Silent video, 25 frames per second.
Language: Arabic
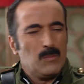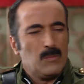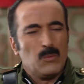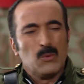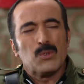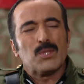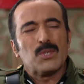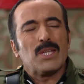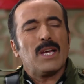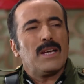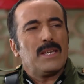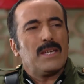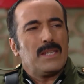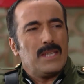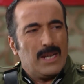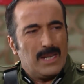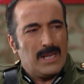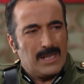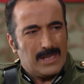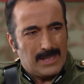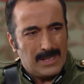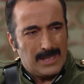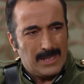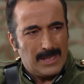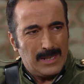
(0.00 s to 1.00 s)
مو صحيح
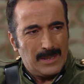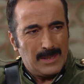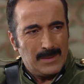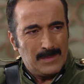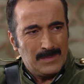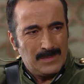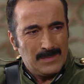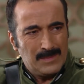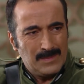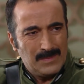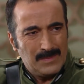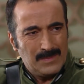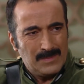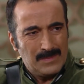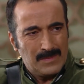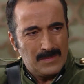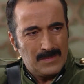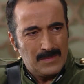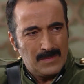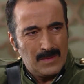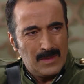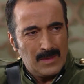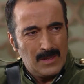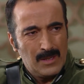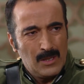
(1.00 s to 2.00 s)
هالكلام
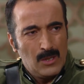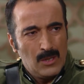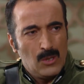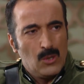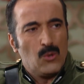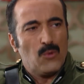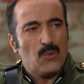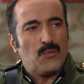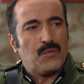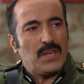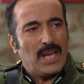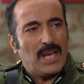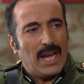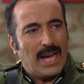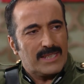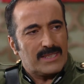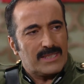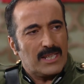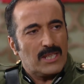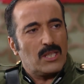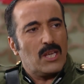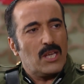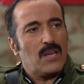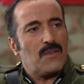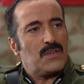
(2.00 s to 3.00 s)
وفي
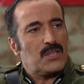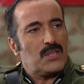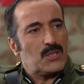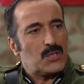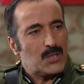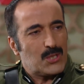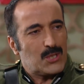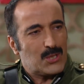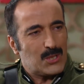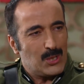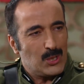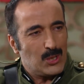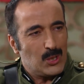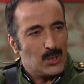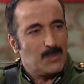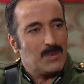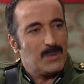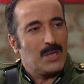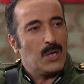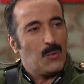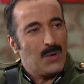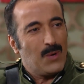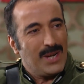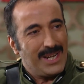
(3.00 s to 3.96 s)
حدا دافش السلم لو